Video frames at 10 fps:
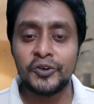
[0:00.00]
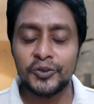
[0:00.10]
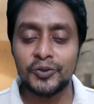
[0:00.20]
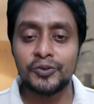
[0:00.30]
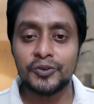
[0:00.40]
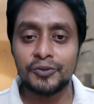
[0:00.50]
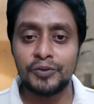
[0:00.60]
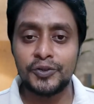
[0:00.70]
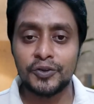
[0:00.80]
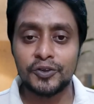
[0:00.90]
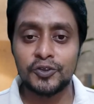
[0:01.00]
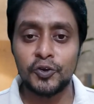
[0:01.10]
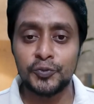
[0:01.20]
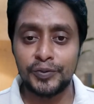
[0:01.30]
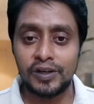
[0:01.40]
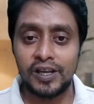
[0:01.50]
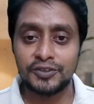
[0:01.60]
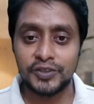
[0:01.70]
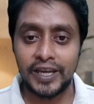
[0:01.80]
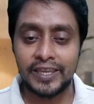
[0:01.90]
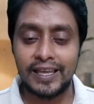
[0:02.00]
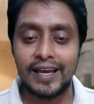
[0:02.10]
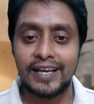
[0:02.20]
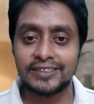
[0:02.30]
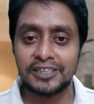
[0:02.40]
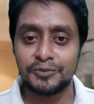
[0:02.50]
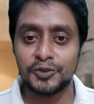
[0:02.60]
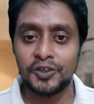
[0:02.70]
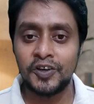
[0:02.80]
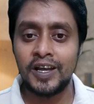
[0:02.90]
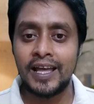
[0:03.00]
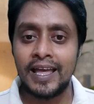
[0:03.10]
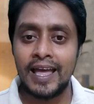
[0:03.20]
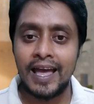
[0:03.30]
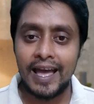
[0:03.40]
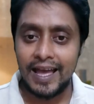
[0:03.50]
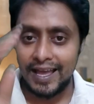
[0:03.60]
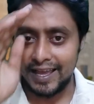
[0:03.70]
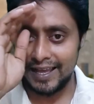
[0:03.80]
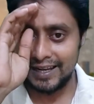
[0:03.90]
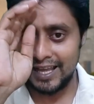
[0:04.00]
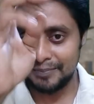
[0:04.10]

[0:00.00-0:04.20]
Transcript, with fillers: নতুন নতুন ভিডিও করতে অনুপ্রেরণা যোগায় আজকের মতো আল্লাহ